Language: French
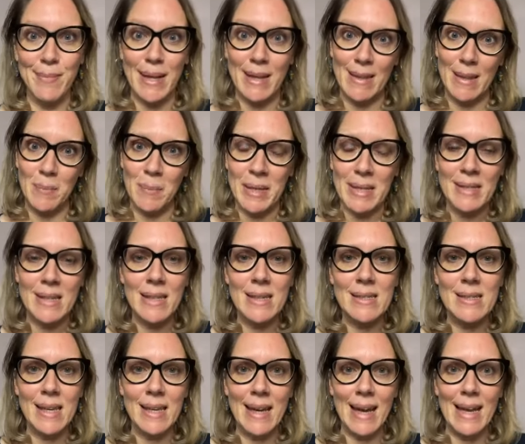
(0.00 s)
ma
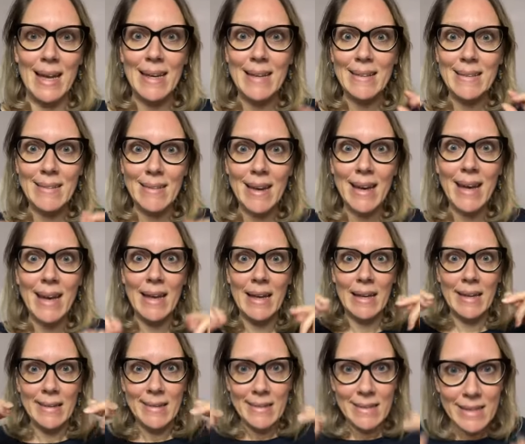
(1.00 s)
thématique, c'est qu'elle est très
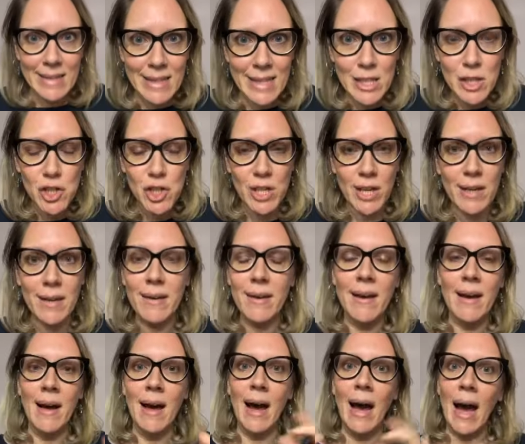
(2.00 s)
Niché.
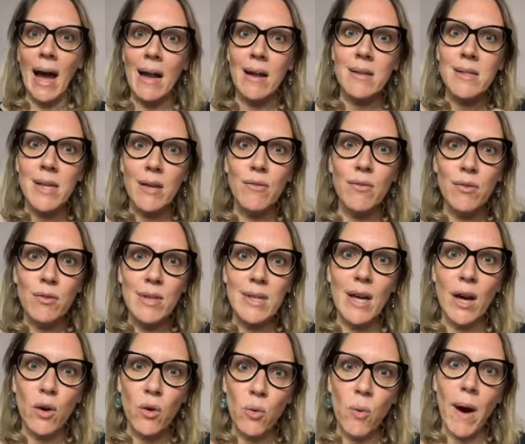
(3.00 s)
Alors ça veut
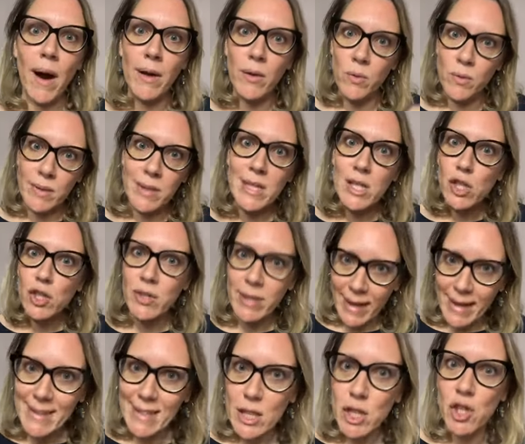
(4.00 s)
dire quoi une niche
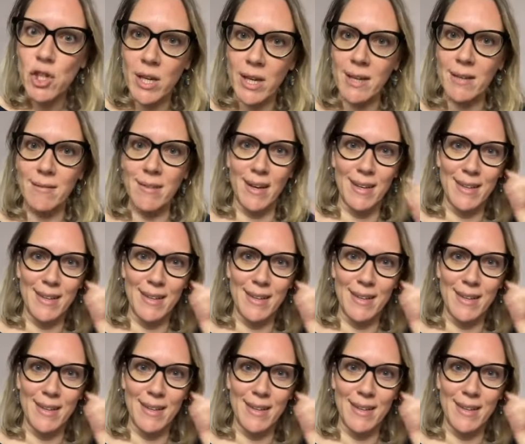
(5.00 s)
très nichée